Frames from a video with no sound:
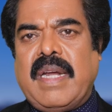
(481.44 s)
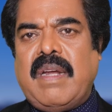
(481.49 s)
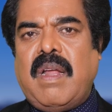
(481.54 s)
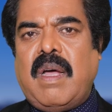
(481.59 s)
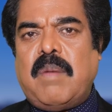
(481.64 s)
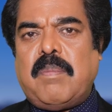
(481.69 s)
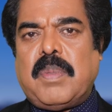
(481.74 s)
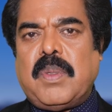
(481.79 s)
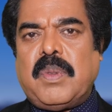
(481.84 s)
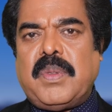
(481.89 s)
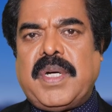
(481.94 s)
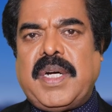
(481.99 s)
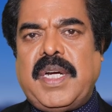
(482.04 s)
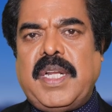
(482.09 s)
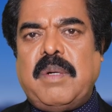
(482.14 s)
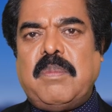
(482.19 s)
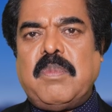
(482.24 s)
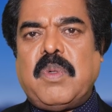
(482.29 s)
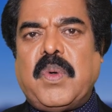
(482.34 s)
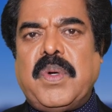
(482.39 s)
எல்லா
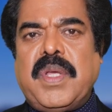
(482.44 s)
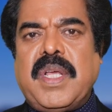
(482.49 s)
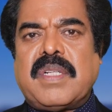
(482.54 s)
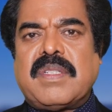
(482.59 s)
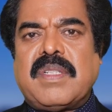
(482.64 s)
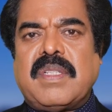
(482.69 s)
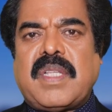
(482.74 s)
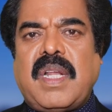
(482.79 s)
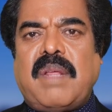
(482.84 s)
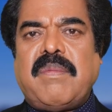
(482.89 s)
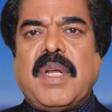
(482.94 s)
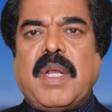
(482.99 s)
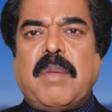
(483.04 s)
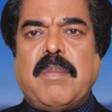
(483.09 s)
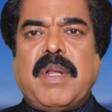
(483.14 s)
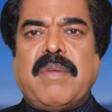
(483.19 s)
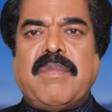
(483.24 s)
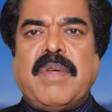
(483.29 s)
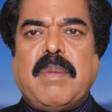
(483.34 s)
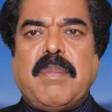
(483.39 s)
பகுதிகளிலும் குடியரசுத் தலைவர்
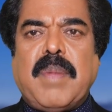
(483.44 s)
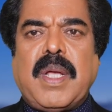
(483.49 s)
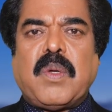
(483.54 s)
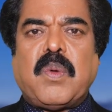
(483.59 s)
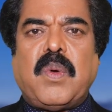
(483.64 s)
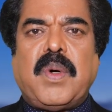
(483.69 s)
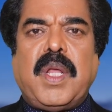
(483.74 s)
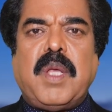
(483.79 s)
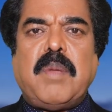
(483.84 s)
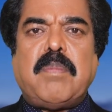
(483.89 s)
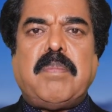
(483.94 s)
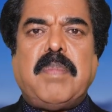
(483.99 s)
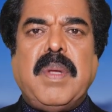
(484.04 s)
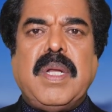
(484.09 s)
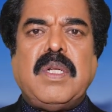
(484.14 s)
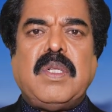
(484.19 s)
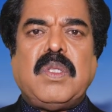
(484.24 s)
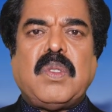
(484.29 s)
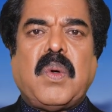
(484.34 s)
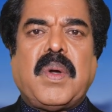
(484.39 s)
எமனுவல் மெக்ரோனை
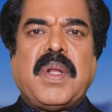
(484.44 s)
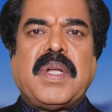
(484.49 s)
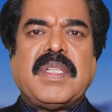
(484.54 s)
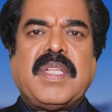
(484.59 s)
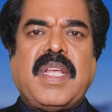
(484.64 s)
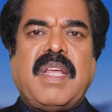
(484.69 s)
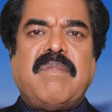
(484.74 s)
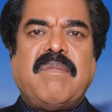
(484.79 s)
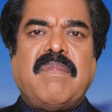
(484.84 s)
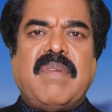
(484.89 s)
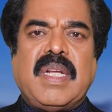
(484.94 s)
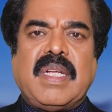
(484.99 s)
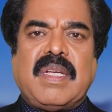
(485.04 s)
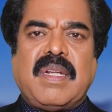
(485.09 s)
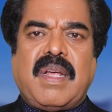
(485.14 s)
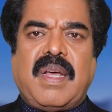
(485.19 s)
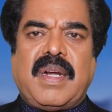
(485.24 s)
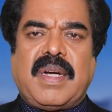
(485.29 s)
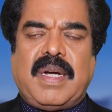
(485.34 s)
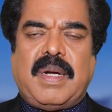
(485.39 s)
பின்தொடர்ந்தே
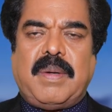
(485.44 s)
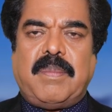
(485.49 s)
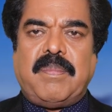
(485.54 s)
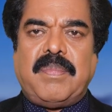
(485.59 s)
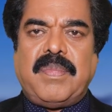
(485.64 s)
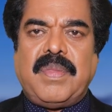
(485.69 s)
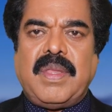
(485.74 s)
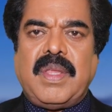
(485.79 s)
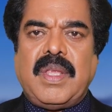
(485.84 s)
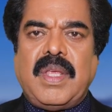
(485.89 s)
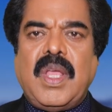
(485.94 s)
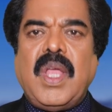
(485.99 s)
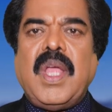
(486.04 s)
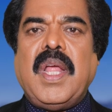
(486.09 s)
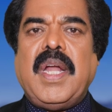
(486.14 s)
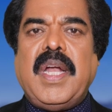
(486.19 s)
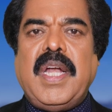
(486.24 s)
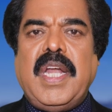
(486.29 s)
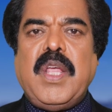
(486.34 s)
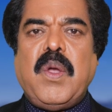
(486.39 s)
வருகிறார்கள்
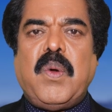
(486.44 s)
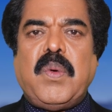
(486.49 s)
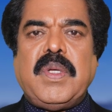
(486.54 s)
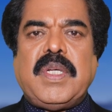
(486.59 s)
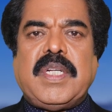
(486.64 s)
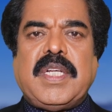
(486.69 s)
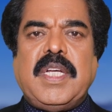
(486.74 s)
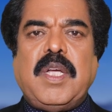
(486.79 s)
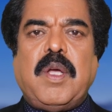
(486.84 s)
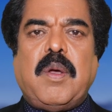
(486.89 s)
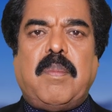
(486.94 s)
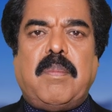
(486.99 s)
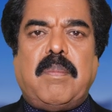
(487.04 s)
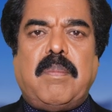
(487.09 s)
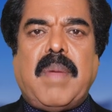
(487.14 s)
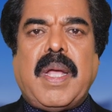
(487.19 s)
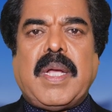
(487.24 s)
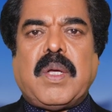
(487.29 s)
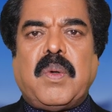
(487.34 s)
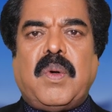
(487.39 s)
லியோனுக்கு
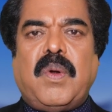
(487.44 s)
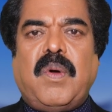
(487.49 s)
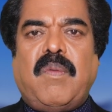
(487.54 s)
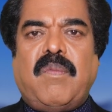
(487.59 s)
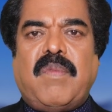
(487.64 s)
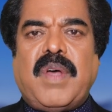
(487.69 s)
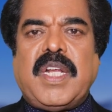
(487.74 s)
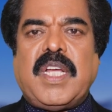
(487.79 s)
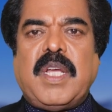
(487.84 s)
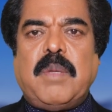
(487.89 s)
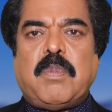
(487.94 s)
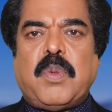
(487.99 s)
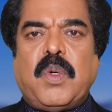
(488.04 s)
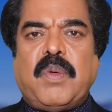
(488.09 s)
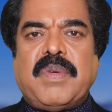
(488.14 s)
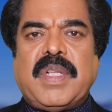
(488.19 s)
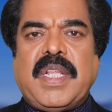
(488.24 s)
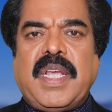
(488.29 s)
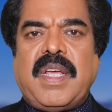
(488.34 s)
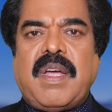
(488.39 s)
மெக்ரோ வருகை
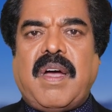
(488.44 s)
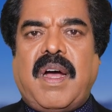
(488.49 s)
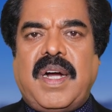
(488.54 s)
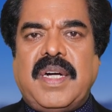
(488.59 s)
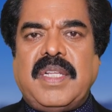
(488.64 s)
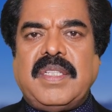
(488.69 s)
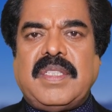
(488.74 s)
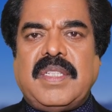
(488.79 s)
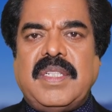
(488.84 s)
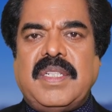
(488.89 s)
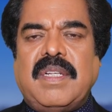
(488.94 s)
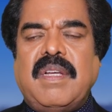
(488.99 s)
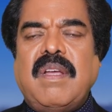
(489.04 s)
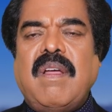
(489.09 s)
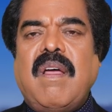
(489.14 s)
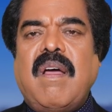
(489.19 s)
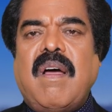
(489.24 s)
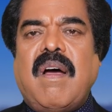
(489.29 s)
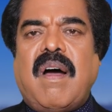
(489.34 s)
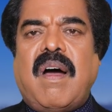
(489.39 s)
புரிவதை அடுத்து
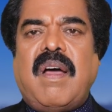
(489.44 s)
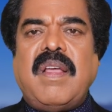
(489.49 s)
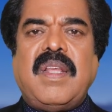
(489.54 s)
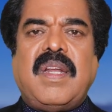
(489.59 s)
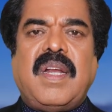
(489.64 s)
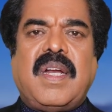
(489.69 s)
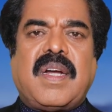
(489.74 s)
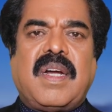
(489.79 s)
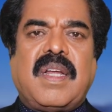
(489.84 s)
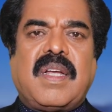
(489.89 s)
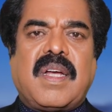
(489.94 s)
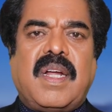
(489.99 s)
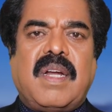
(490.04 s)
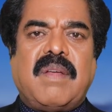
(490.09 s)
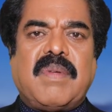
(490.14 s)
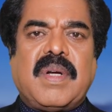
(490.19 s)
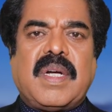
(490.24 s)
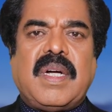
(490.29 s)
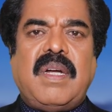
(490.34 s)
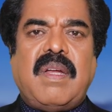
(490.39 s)

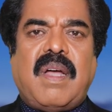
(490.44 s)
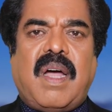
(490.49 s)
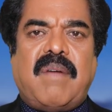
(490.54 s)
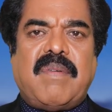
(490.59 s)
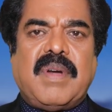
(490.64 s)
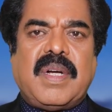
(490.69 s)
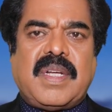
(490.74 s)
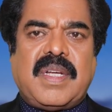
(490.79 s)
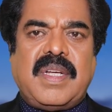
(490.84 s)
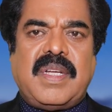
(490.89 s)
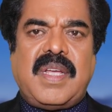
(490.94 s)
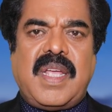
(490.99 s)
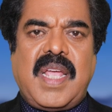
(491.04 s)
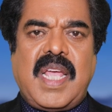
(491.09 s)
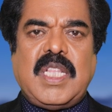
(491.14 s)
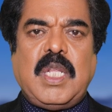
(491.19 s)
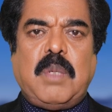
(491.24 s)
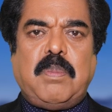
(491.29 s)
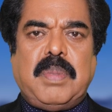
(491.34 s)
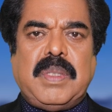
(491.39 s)
ஆயிரக்கணக்கானவர்கள் அவருக்கு
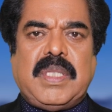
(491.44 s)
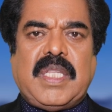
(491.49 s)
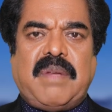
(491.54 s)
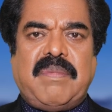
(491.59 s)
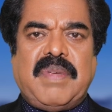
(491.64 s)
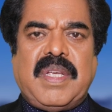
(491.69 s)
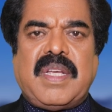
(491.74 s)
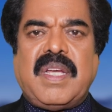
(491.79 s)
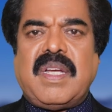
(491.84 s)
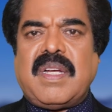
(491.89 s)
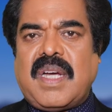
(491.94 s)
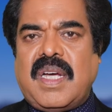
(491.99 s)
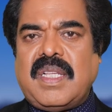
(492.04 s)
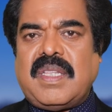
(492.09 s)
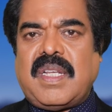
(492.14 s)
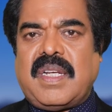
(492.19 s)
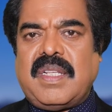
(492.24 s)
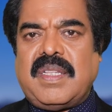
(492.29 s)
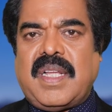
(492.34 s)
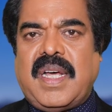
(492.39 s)
எதிர்ப்பு தெரிவிக்க
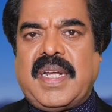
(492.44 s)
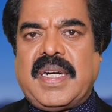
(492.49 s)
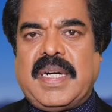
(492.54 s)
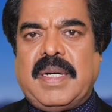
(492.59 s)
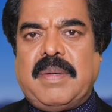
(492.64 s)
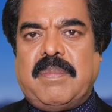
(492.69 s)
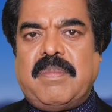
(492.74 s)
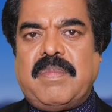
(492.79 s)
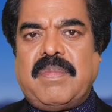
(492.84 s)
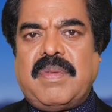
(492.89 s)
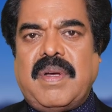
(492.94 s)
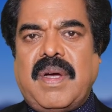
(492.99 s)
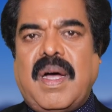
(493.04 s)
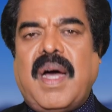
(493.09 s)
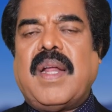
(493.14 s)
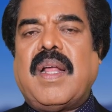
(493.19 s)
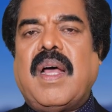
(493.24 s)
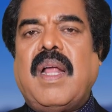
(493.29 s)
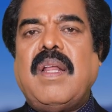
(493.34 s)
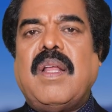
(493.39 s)
காத்திருந்தார்கள்
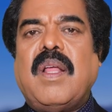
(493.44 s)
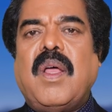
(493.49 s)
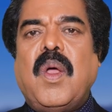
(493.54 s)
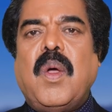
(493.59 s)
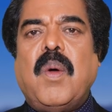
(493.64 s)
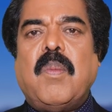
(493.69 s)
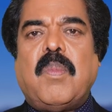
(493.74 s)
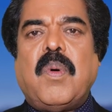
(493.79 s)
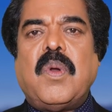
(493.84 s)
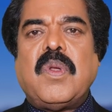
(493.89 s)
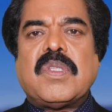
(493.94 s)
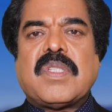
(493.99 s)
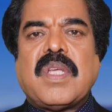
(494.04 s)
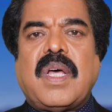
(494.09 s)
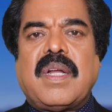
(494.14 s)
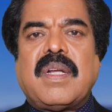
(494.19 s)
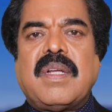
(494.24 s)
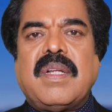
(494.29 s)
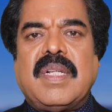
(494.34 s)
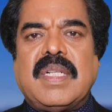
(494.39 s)
ஆனால்
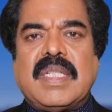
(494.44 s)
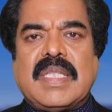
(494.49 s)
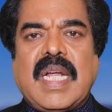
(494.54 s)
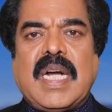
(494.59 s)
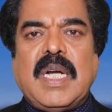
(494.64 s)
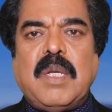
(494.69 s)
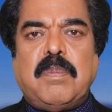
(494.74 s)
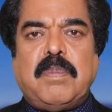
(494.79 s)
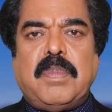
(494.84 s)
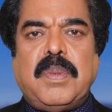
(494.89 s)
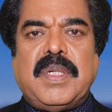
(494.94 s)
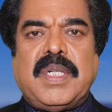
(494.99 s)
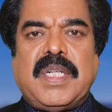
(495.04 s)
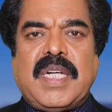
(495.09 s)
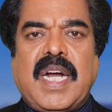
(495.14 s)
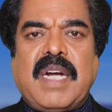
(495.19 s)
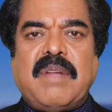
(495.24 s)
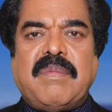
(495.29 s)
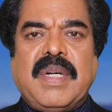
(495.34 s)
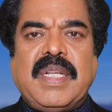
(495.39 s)
போலீசார் தடுப்பு
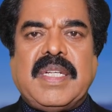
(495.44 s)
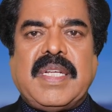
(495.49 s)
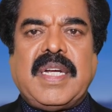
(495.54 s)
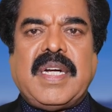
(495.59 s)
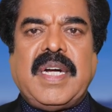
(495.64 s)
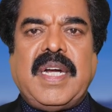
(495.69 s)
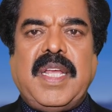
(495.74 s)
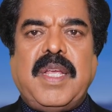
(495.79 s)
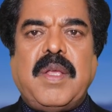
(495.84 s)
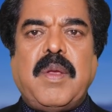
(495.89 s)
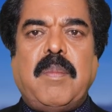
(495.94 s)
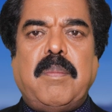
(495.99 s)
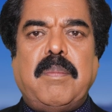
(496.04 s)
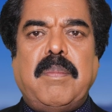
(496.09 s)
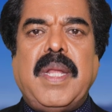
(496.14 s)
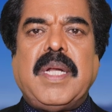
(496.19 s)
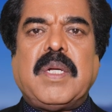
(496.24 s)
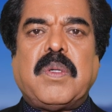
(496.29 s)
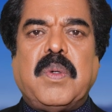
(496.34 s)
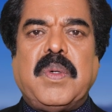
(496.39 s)
நடவடிக்கைகளை
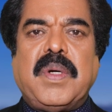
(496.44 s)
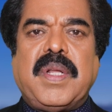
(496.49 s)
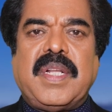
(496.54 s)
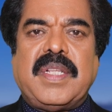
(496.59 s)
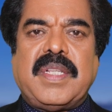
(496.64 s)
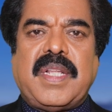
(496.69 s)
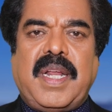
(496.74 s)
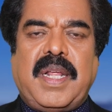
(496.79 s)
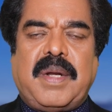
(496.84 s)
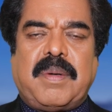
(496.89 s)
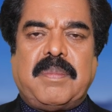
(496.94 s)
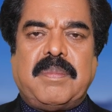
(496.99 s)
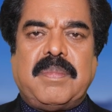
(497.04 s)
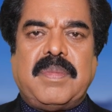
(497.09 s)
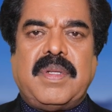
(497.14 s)
மேற்கொண்டிருந்தனர்